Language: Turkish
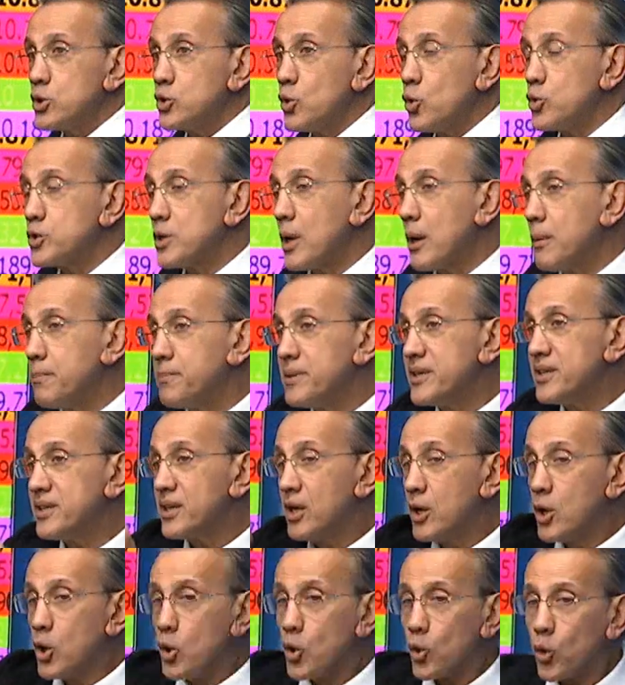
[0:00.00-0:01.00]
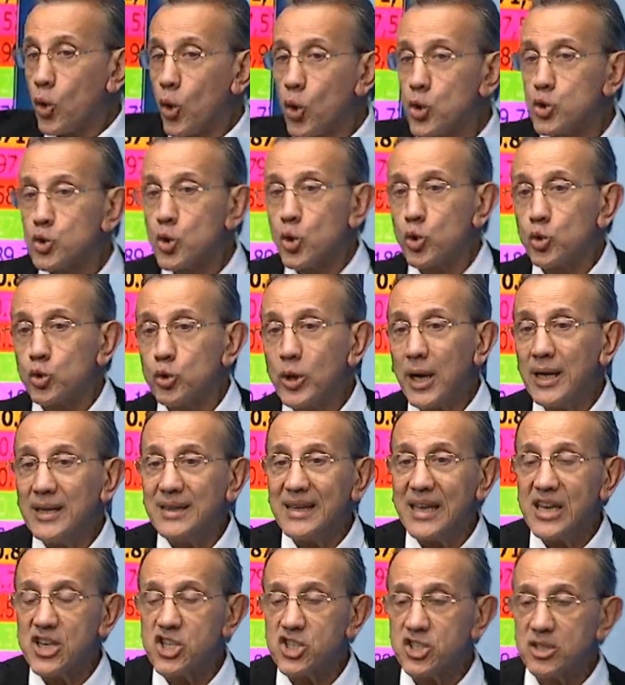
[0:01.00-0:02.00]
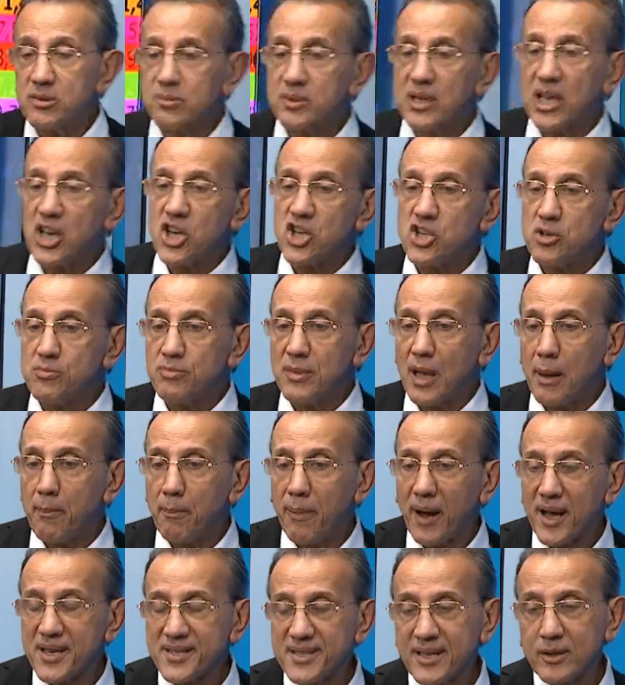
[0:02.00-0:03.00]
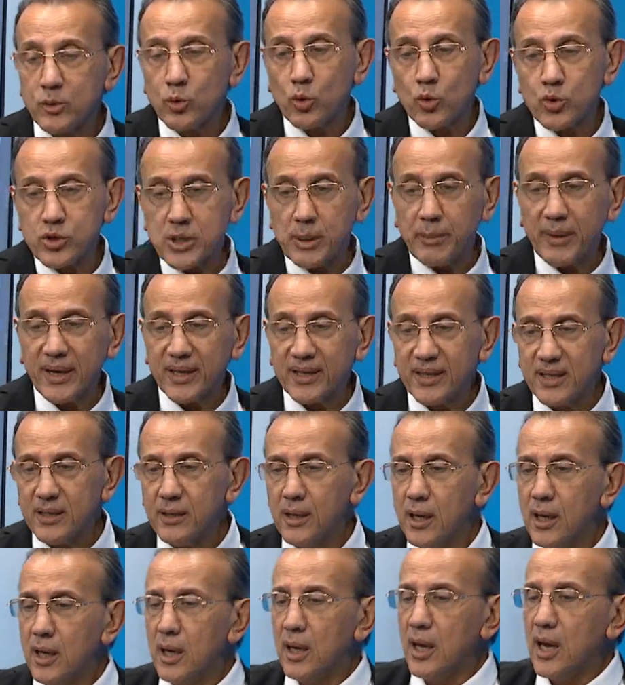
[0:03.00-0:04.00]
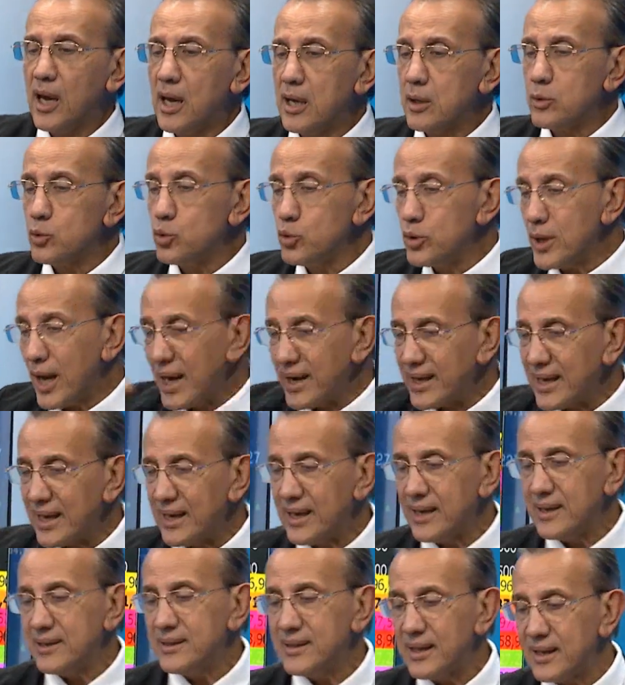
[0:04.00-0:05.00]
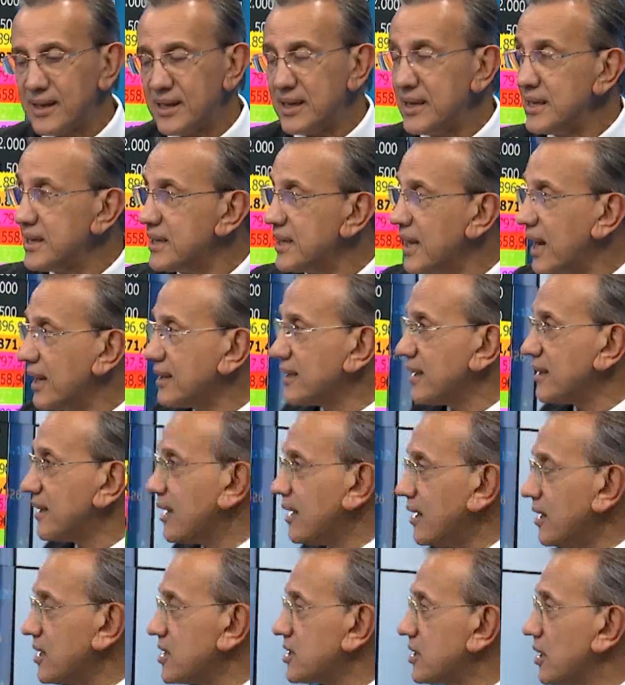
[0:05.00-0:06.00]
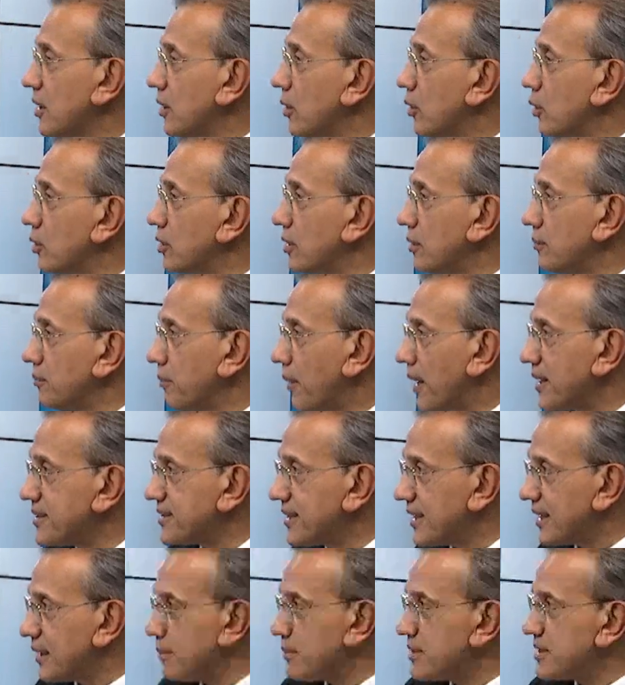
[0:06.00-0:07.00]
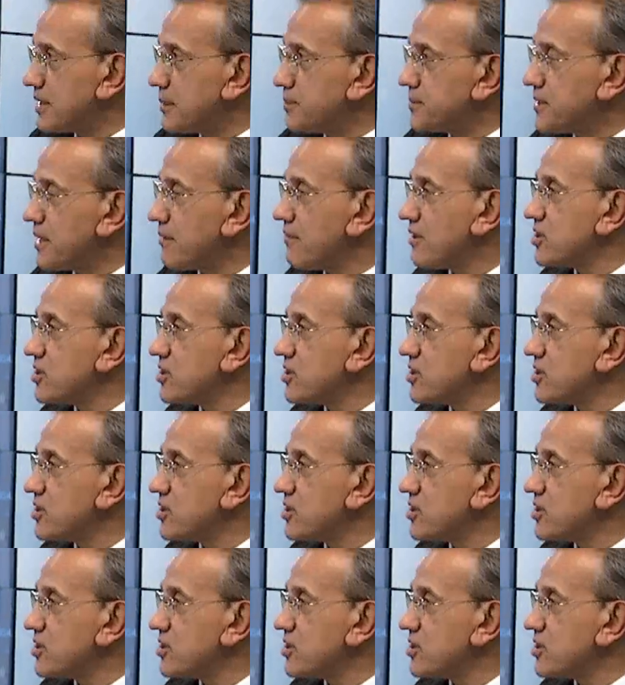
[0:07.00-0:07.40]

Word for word: o zaman bir konjonktürel değişimden bahsediyoruz demektir. E, dünya genelindeki hikayede de işte bahsettiğimiz dip seviye